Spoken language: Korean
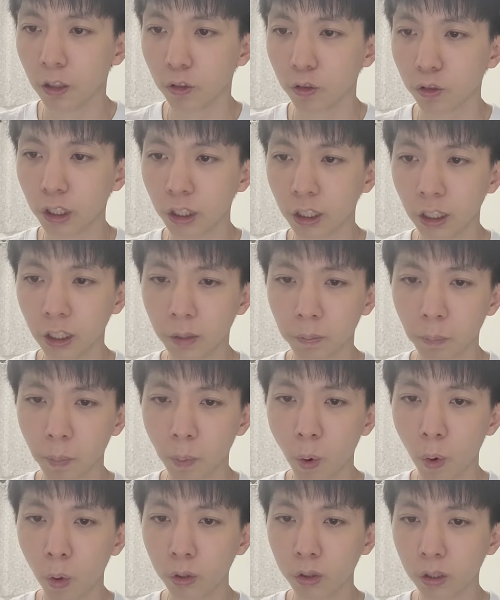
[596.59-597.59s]
우리는
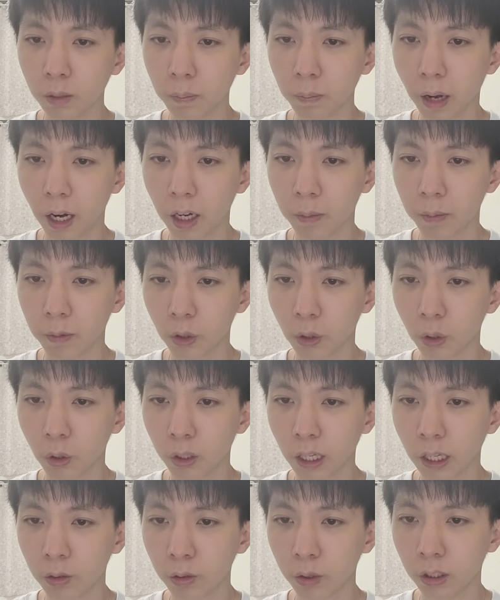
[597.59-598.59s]
모든
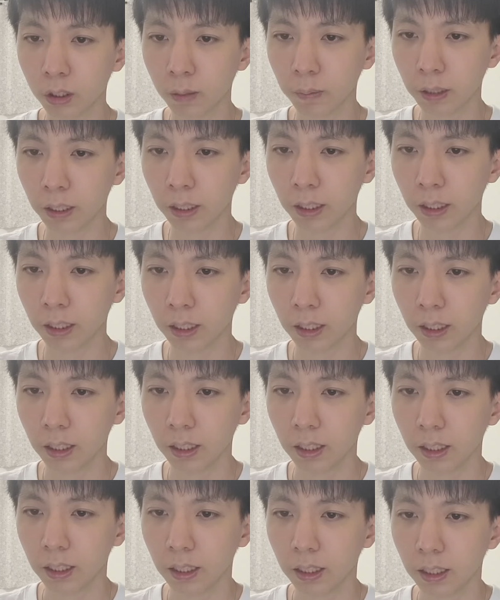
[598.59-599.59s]
마음으로 예수님이
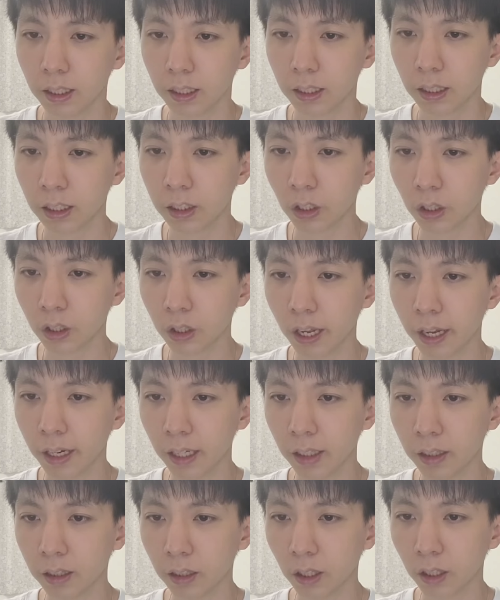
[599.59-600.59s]
기적을
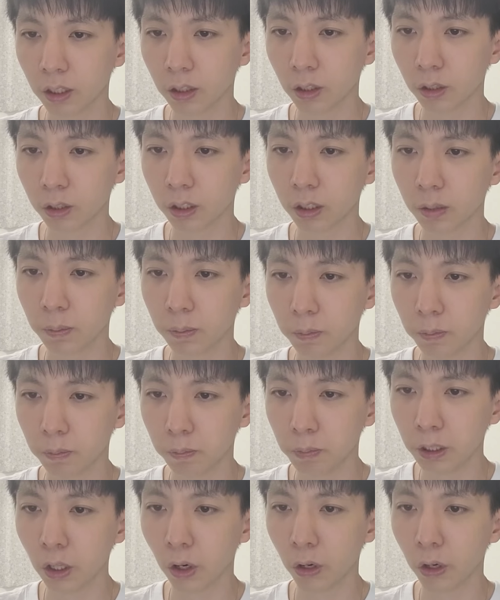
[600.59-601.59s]
행했다는 것을
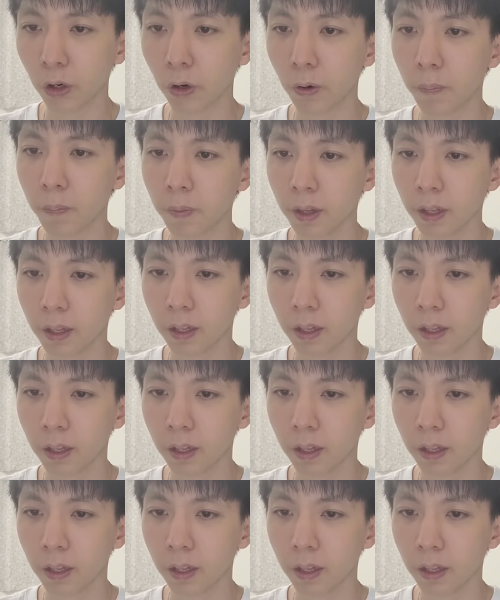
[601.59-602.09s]
믿어요.